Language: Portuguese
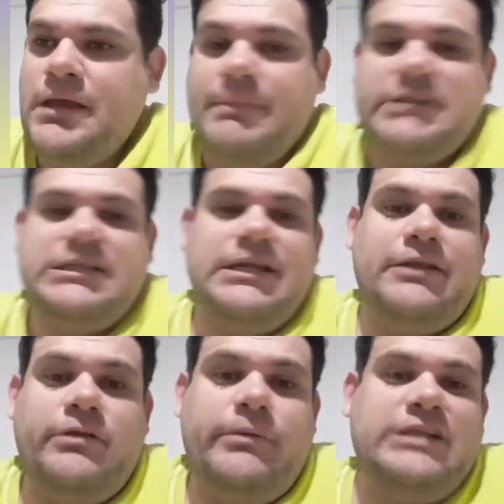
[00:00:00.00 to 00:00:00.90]
Mas
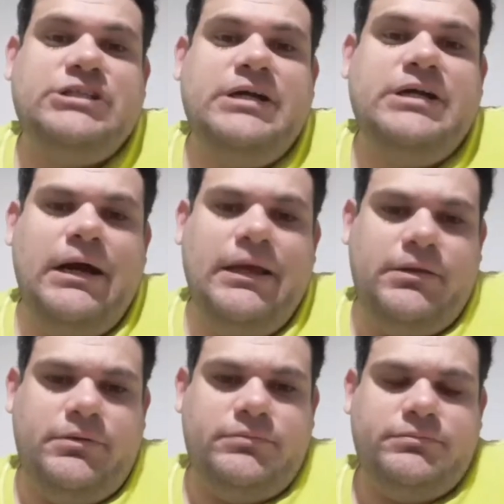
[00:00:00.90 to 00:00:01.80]
querendo ou não, eles
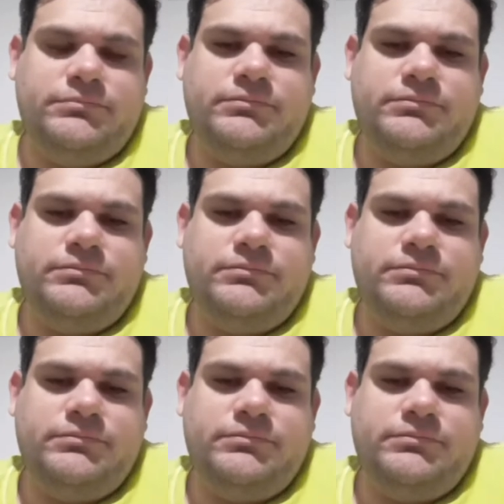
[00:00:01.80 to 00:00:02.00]
ganham,